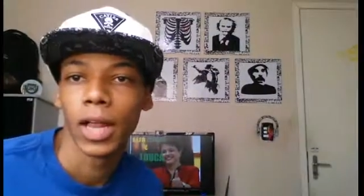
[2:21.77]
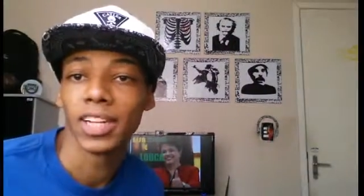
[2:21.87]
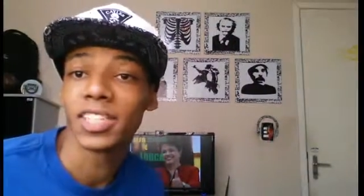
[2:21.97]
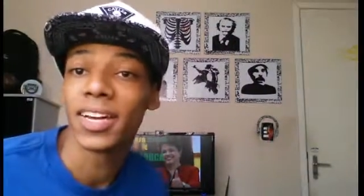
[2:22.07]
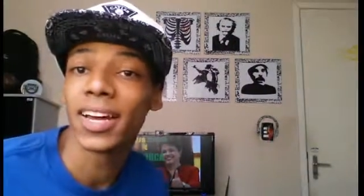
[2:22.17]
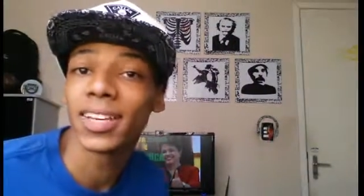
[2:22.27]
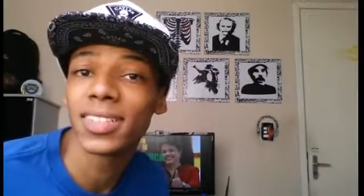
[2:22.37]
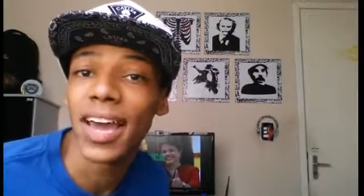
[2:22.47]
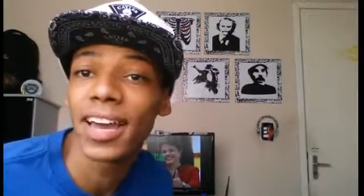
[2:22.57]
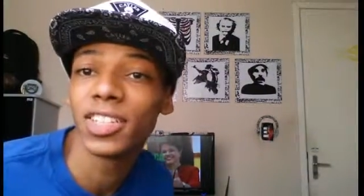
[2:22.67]
Ela te engana
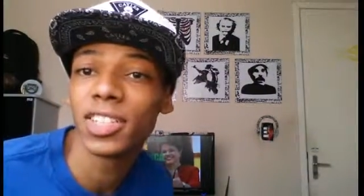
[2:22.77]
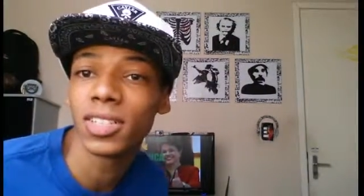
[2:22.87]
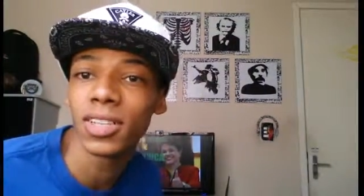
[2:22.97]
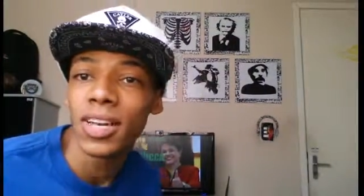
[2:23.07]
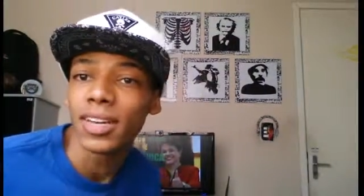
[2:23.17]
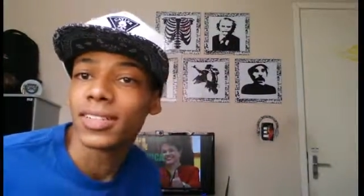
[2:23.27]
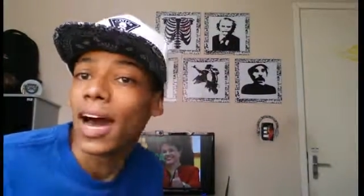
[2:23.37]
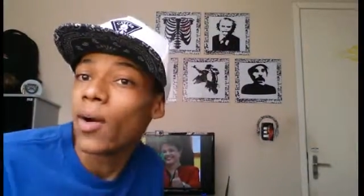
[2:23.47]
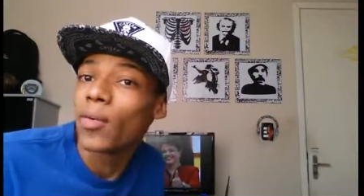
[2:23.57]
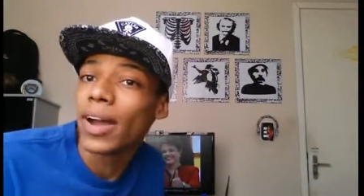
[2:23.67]
certinho,
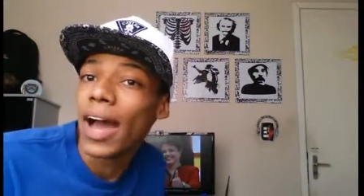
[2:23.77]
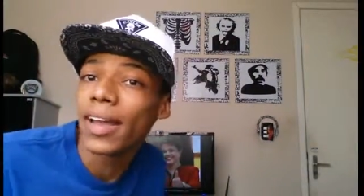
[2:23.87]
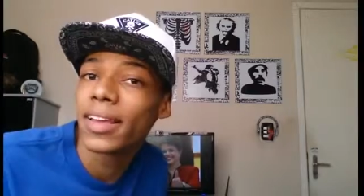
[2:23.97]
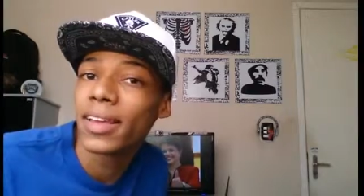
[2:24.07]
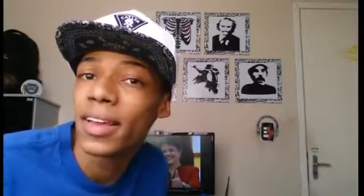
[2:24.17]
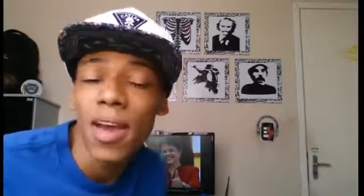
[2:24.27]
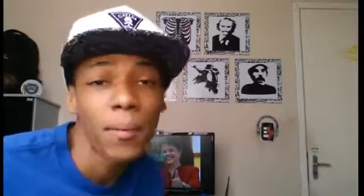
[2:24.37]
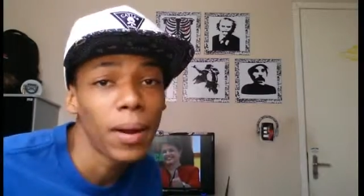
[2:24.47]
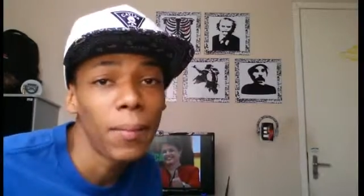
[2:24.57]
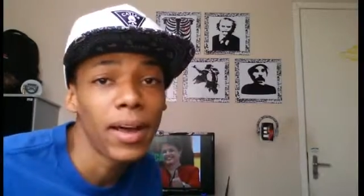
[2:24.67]
dá um carguinho
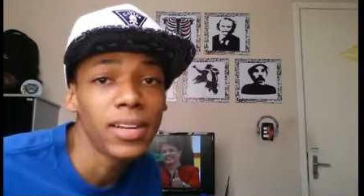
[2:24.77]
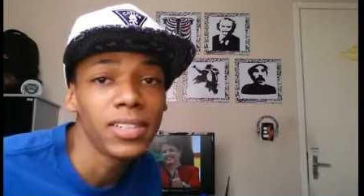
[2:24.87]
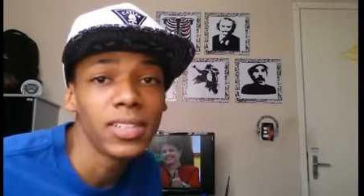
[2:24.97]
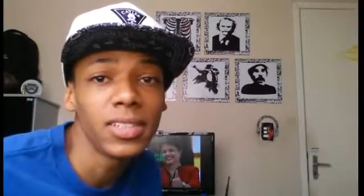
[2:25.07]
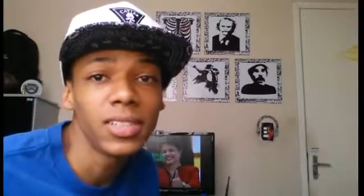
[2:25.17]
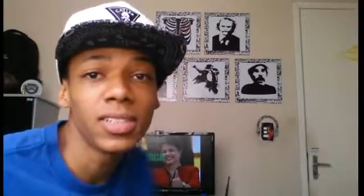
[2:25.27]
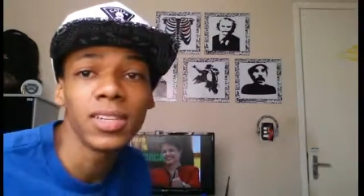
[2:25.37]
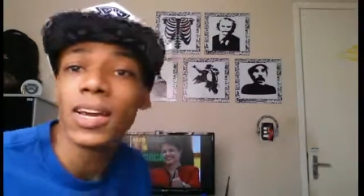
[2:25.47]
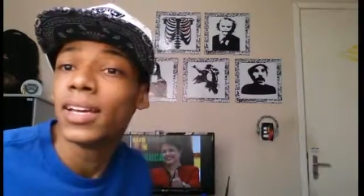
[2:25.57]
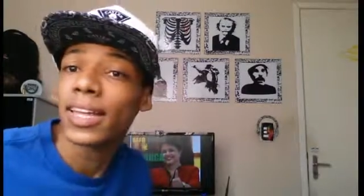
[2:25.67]
pra parente
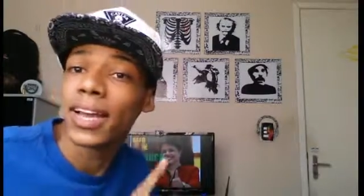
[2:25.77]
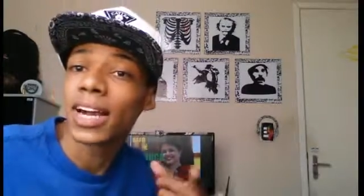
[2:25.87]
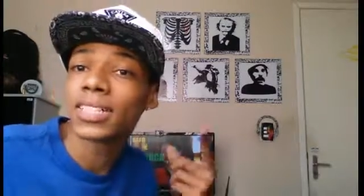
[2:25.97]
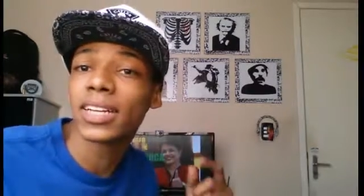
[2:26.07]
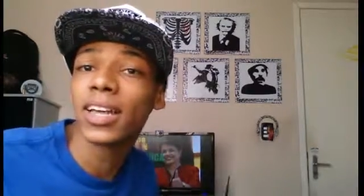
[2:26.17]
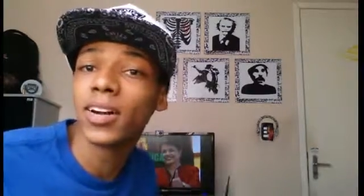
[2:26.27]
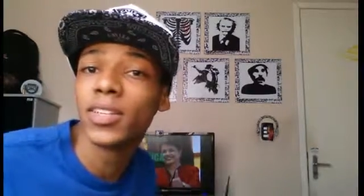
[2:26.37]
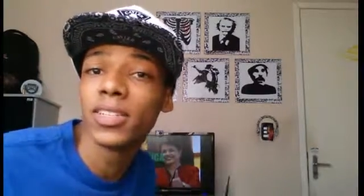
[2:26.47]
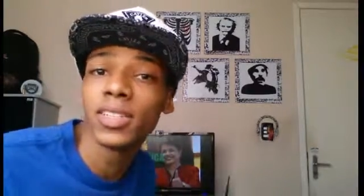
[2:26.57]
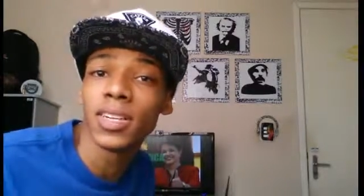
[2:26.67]
sim. Tem caixa
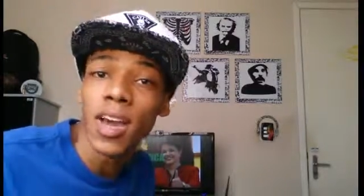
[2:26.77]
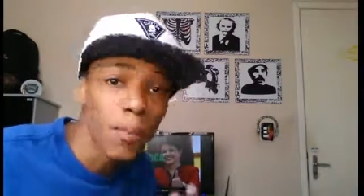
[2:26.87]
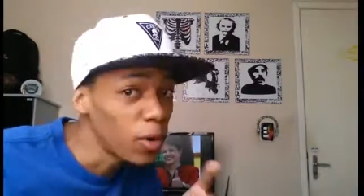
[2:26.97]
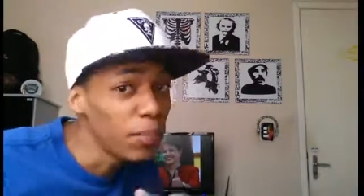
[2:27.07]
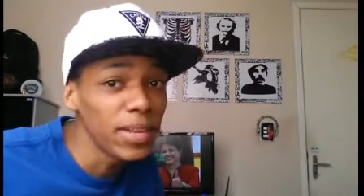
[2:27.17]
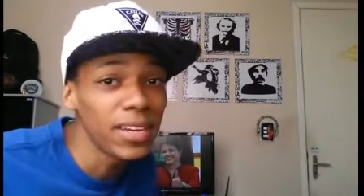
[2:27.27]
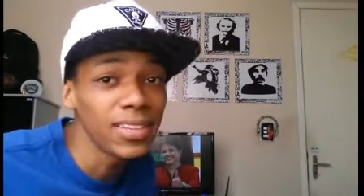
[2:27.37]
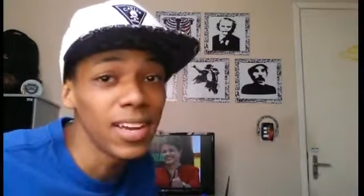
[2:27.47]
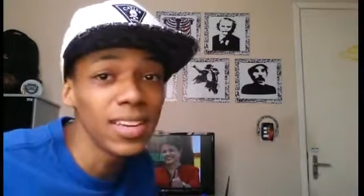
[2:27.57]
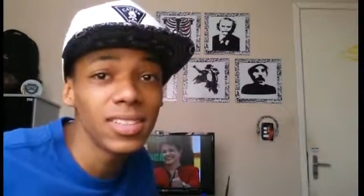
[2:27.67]
dois sim, propina
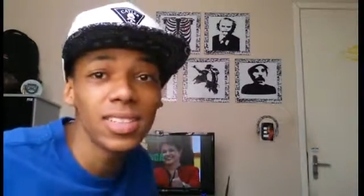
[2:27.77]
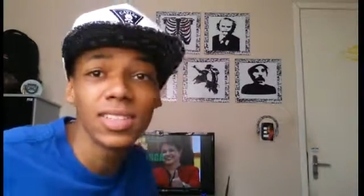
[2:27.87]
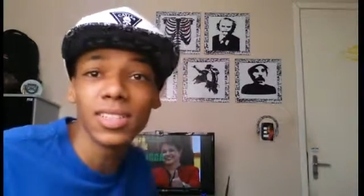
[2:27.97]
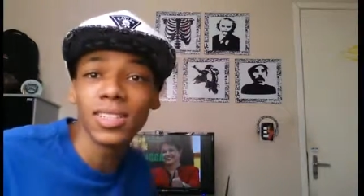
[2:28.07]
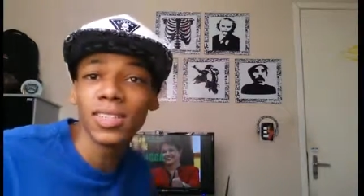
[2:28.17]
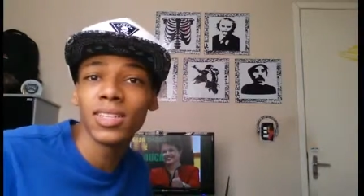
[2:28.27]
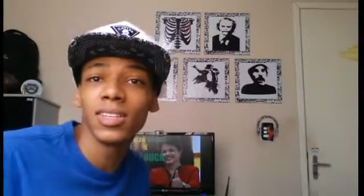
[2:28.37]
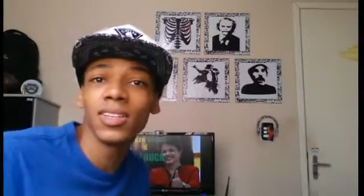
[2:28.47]
tem sim.